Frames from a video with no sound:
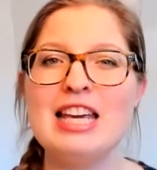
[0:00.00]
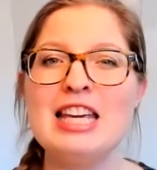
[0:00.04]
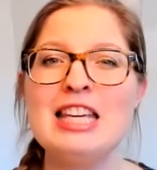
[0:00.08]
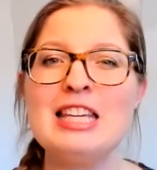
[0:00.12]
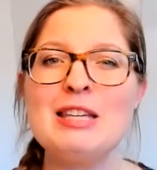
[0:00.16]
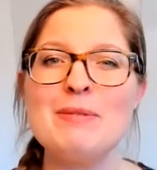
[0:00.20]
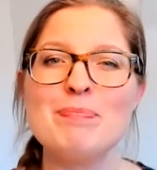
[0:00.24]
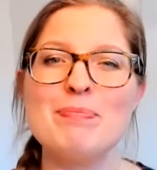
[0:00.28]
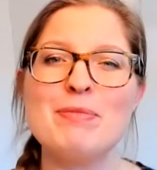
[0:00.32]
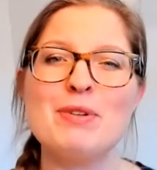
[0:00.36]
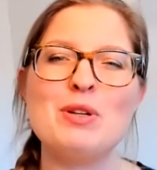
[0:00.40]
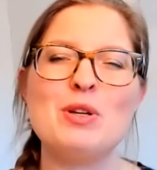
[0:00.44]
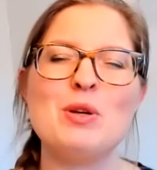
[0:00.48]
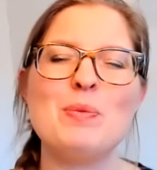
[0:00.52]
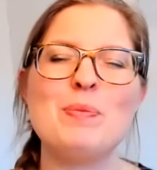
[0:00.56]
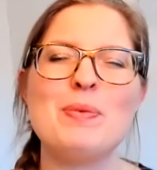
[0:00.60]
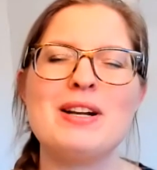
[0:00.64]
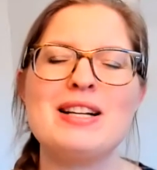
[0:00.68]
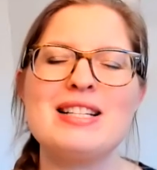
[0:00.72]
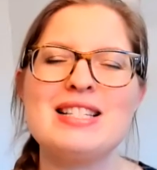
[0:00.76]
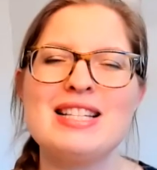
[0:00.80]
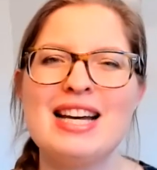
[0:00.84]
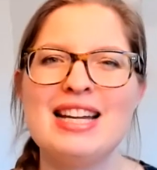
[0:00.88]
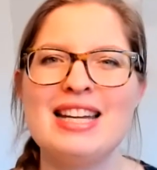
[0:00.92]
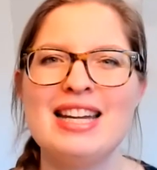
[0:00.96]
Ich bin
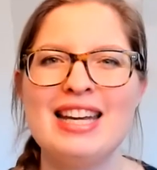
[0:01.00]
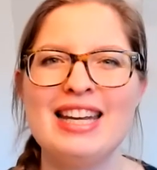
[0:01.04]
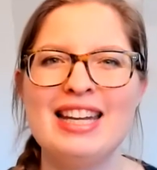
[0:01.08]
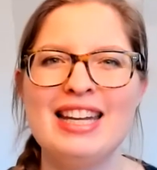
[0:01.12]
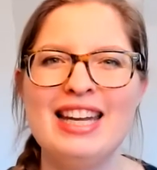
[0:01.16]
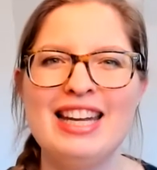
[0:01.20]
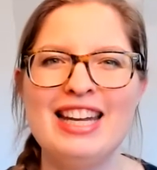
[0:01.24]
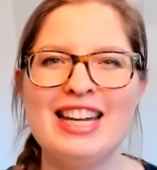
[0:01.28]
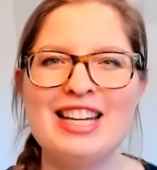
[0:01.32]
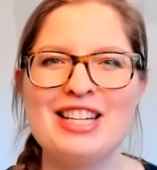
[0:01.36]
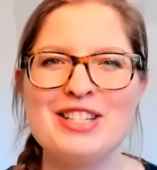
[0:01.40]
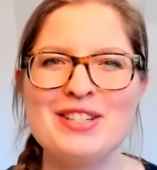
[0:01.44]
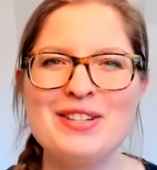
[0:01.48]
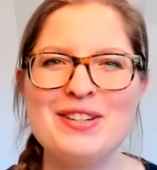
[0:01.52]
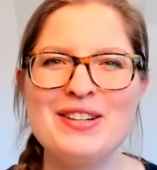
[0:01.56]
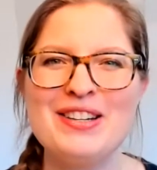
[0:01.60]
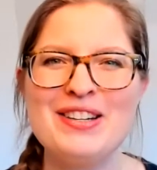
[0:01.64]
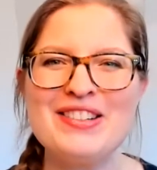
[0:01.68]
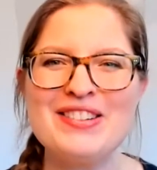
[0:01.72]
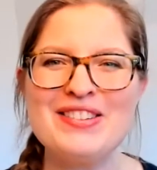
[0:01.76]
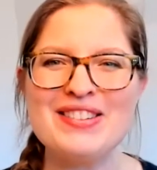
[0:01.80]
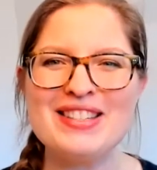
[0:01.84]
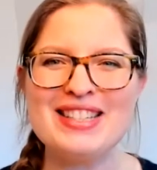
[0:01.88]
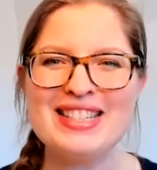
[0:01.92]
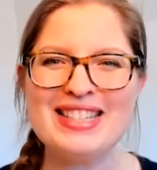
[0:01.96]
übrigens Anna-Elena
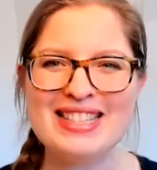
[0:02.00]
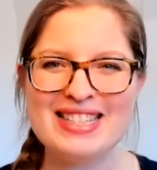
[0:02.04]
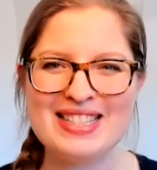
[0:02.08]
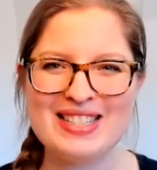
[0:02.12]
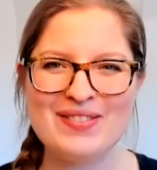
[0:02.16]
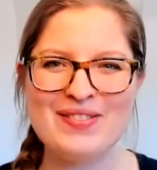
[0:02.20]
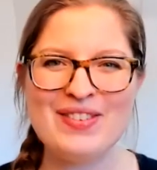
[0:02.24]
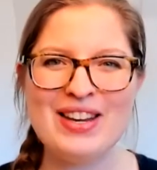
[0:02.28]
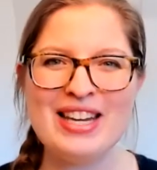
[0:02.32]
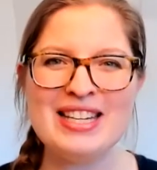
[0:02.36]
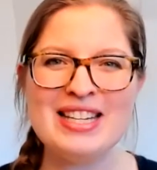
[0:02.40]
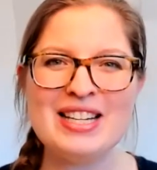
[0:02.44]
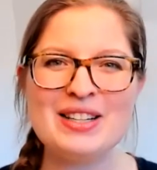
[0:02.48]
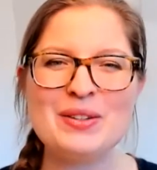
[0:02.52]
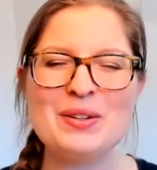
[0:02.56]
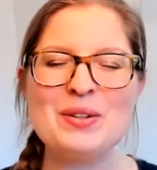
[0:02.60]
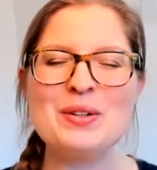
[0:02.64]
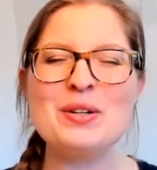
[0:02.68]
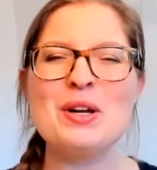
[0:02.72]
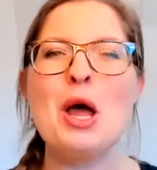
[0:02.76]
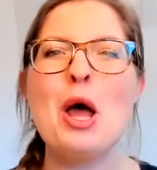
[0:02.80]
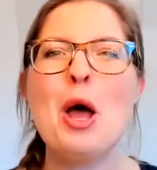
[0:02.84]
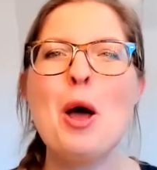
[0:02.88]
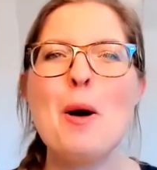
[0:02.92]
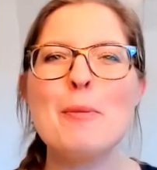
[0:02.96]
Stör und du siehst es im
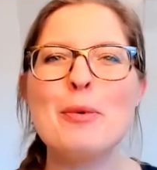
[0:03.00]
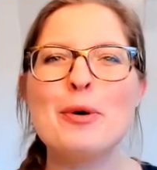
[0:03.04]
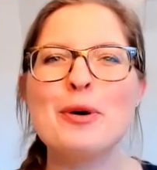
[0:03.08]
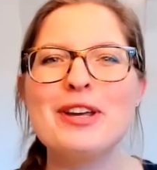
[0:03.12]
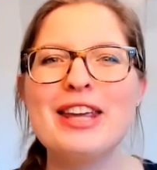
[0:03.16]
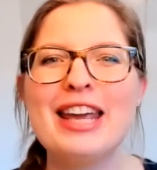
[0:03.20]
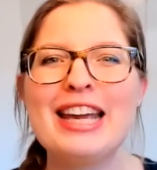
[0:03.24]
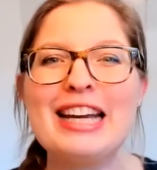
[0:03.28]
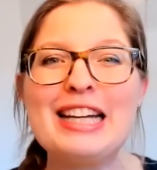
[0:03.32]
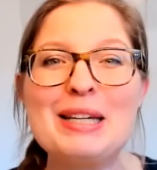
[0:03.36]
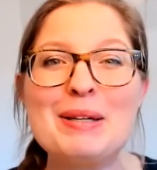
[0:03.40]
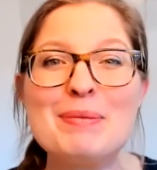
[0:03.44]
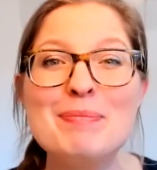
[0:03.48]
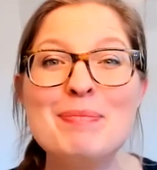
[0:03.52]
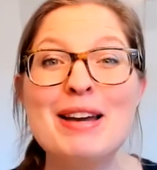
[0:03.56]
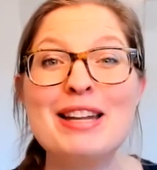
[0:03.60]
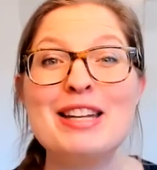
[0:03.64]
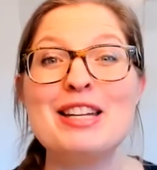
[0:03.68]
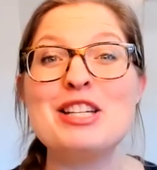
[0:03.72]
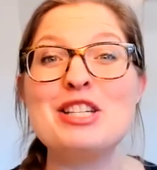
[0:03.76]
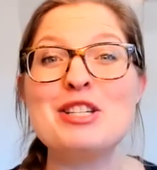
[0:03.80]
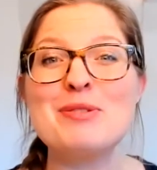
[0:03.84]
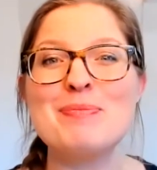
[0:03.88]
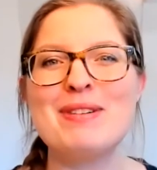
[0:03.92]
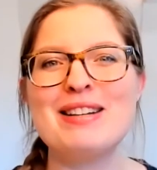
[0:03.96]
Hintergrund.
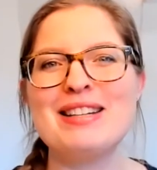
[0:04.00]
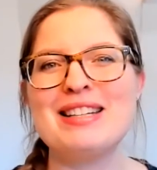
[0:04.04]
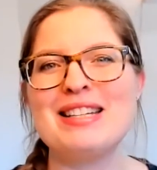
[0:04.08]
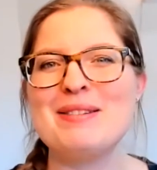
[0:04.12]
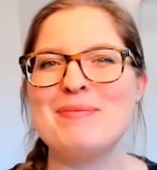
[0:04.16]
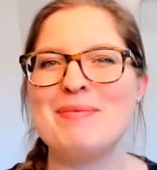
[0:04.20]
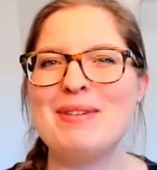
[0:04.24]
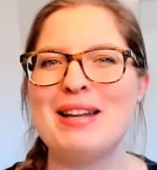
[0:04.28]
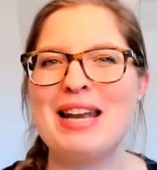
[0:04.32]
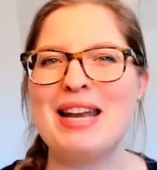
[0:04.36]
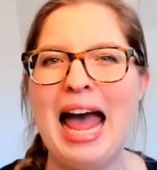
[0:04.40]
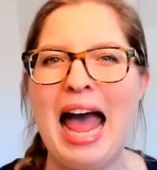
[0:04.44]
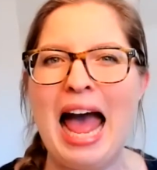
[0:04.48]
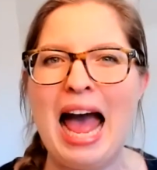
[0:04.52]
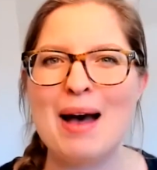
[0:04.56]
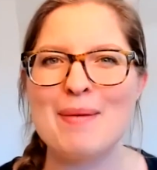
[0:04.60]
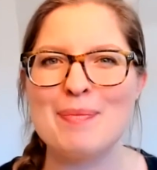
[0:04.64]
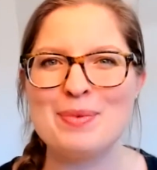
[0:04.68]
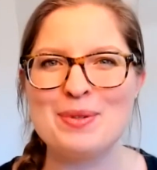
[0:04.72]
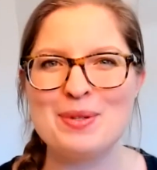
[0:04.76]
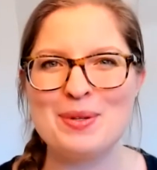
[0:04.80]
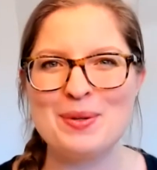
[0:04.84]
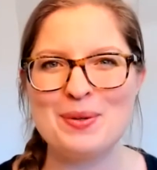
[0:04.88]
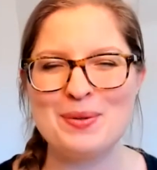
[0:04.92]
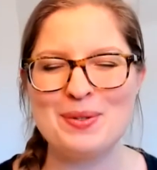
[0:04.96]
Projektmanagement ist meine
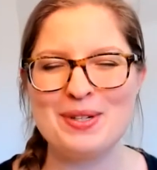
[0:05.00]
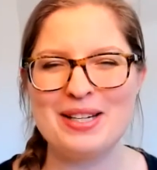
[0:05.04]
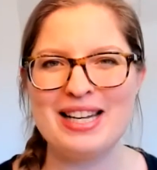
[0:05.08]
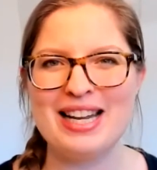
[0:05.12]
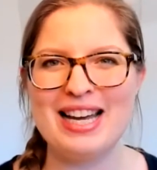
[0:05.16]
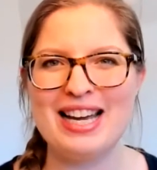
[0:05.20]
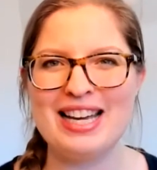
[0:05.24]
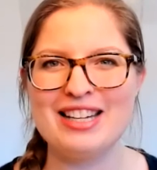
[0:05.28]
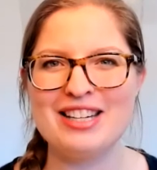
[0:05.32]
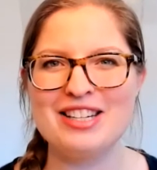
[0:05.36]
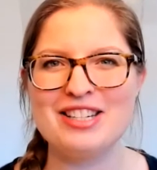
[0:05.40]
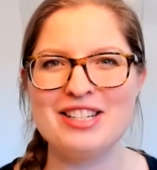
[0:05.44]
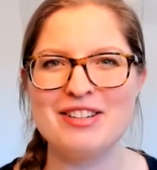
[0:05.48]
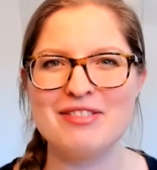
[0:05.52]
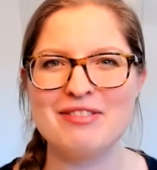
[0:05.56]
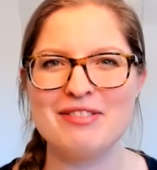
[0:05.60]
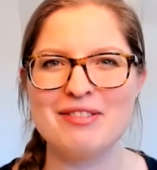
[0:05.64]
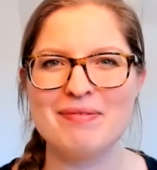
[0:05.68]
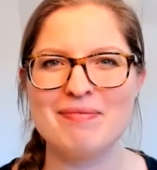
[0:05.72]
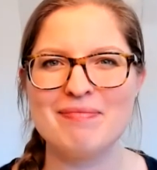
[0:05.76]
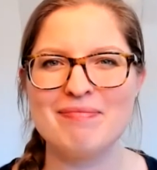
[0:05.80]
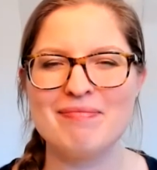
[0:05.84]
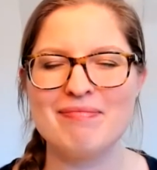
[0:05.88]
absolute Leidenschaft.